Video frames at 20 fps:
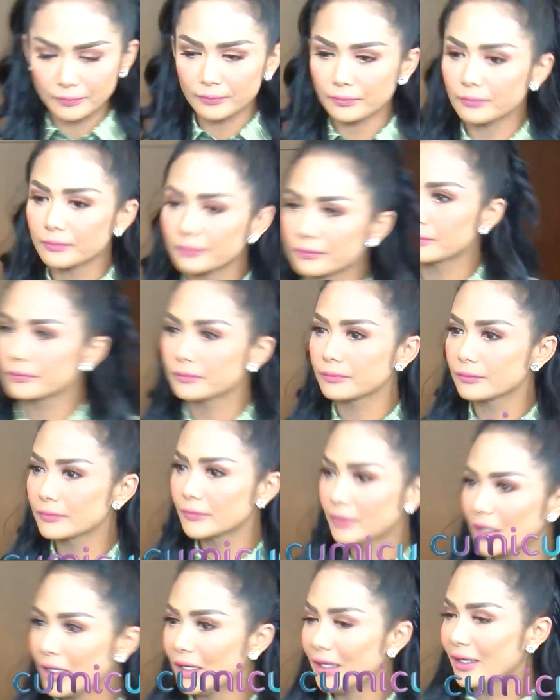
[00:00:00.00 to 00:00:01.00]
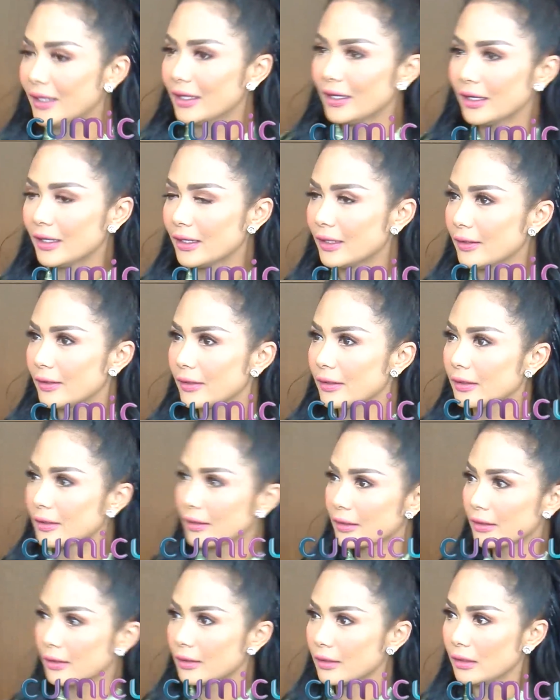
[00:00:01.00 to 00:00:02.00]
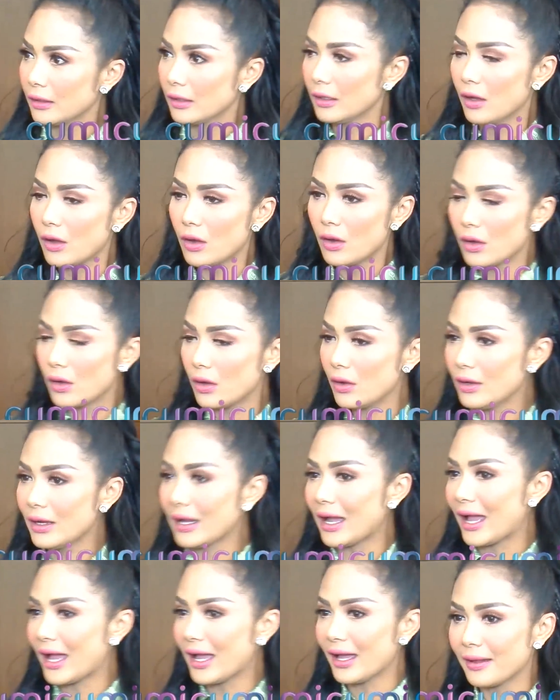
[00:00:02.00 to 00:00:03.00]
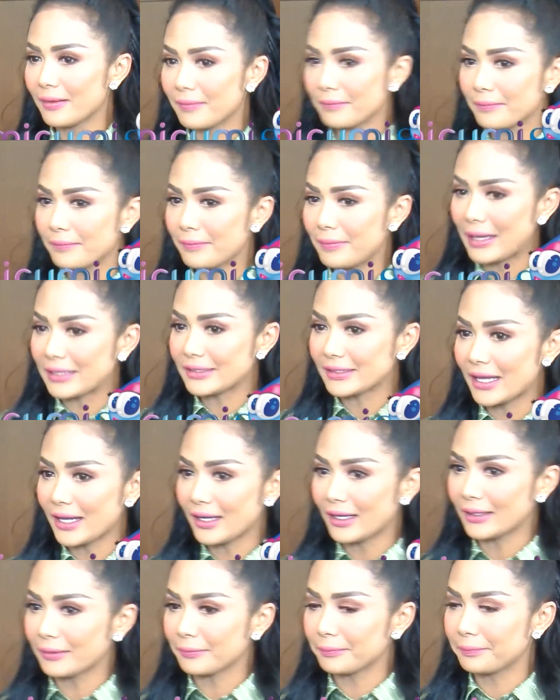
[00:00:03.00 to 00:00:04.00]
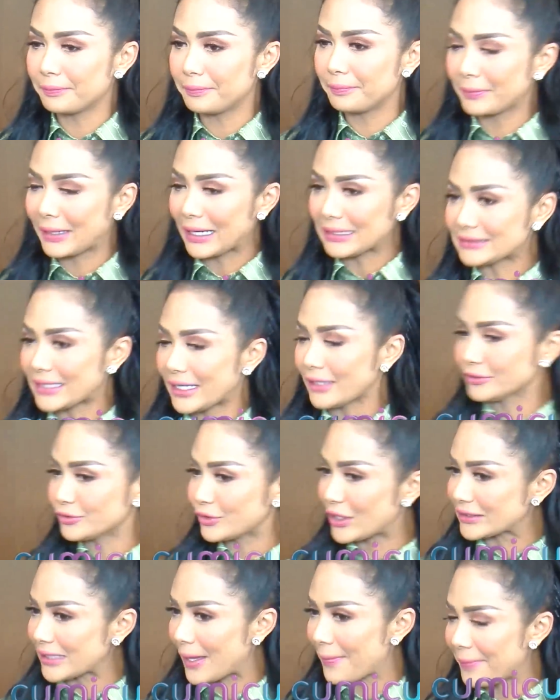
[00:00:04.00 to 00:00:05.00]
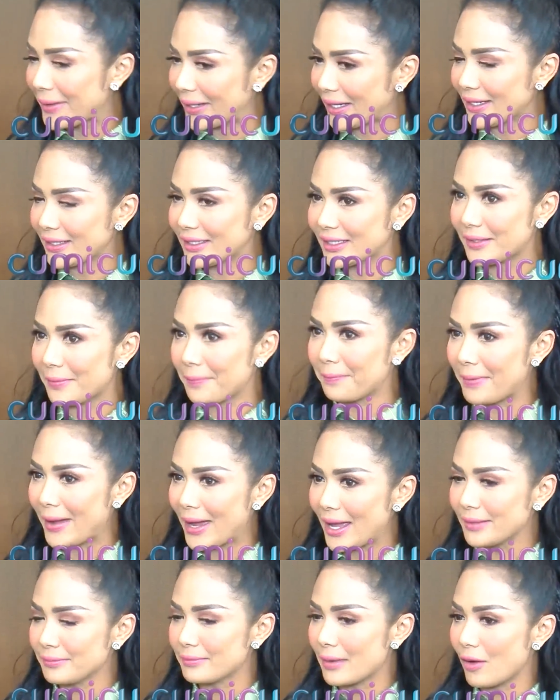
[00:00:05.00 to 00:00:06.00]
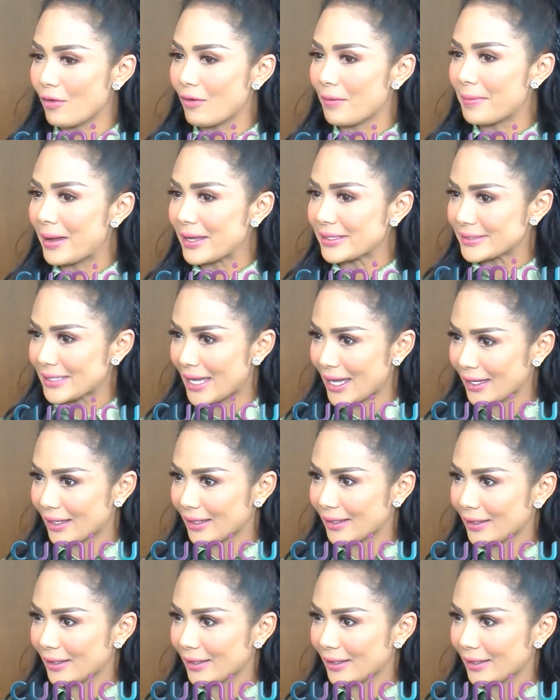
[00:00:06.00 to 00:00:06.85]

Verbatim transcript: seperti apa memilih untuk tidak ikut oh enggak banyak kan saya sudah sampaikan di depan bahwa banyak